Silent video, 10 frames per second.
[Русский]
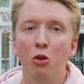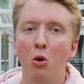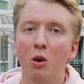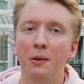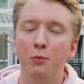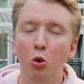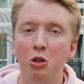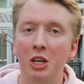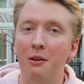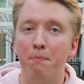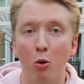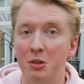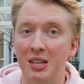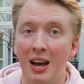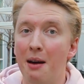но тоже
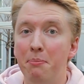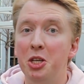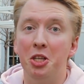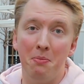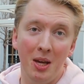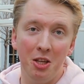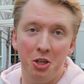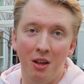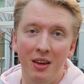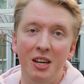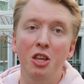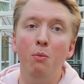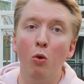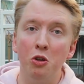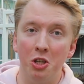просто обычный белый человек не
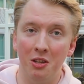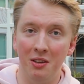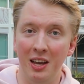может